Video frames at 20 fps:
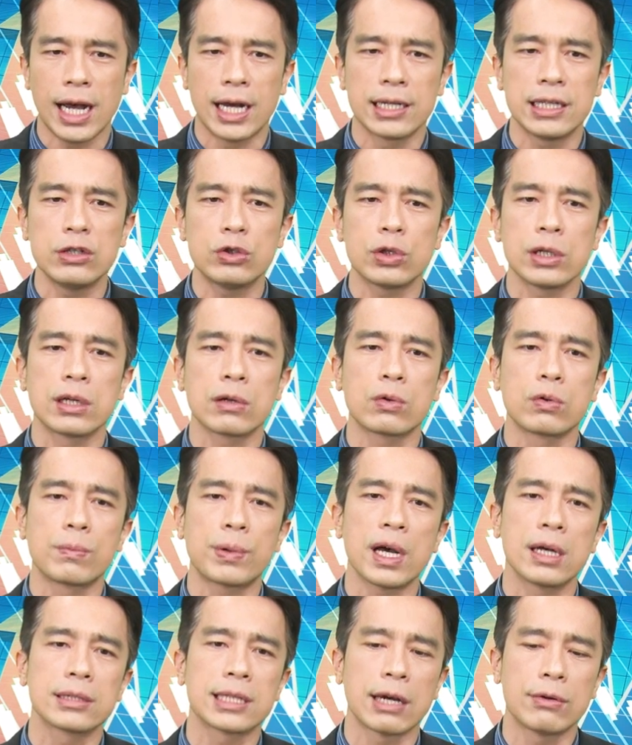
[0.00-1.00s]
你选的股
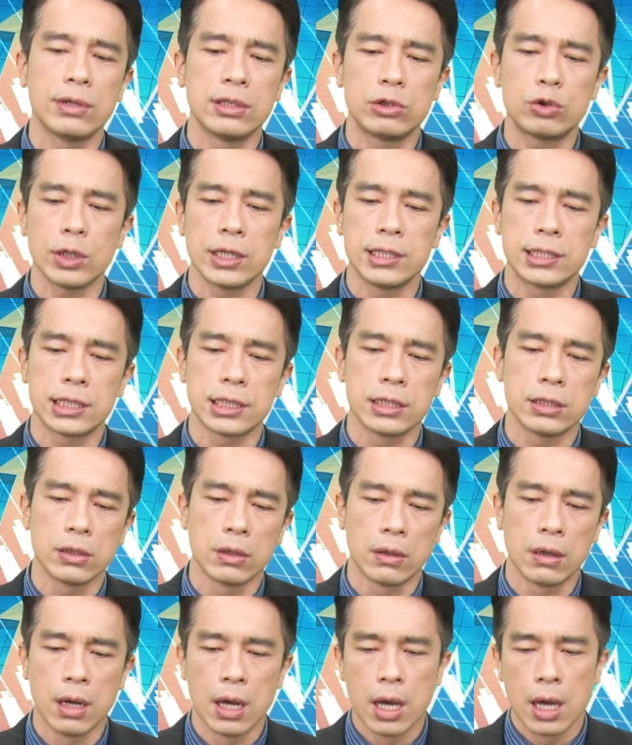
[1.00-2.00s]
票才会最机
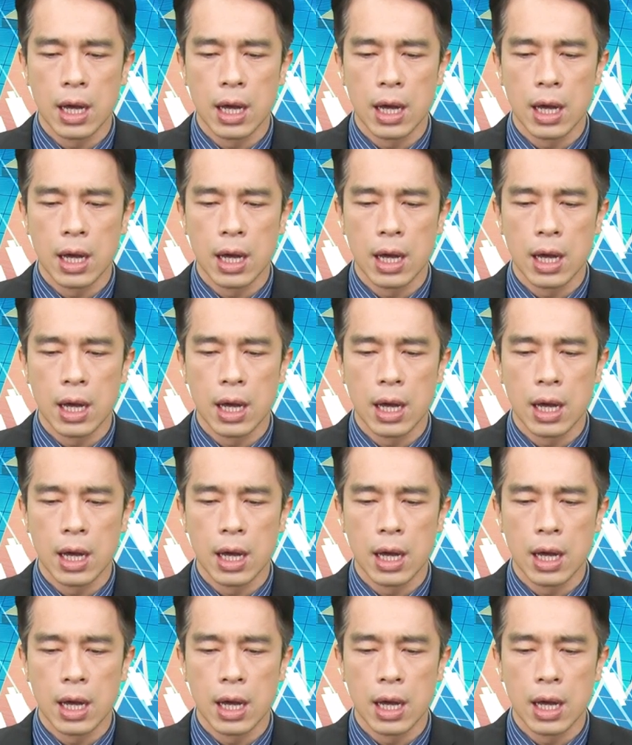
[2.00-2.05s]
哦。